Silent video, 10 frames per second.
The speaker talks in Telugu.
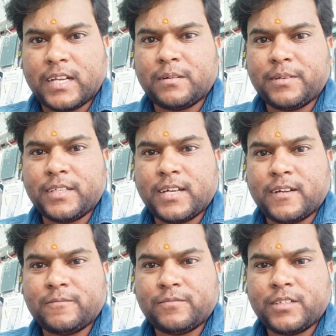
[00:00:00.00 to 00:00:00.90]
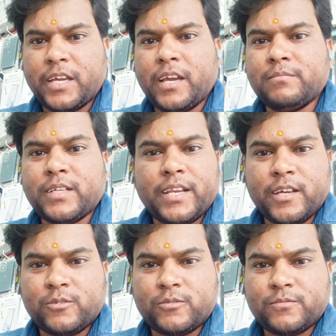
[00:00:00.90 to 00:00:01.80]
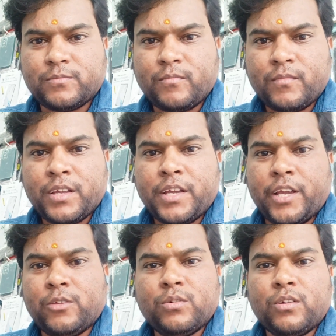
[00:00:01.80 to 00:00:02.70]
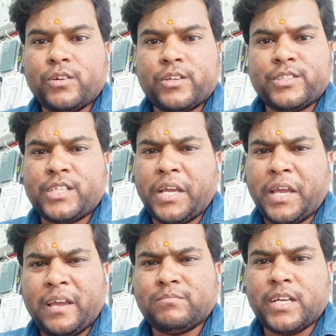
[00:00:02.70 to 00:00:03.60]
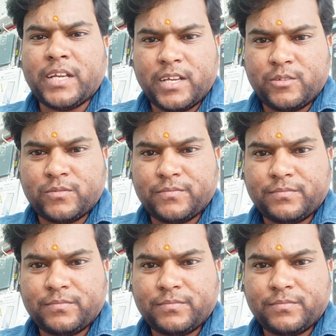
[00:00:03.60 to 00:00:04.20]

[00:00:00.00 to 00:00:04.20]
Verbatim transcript: అర్థమైందా ఏం చేయలేదు హిందువుల గురించి ఏం చేయలేదు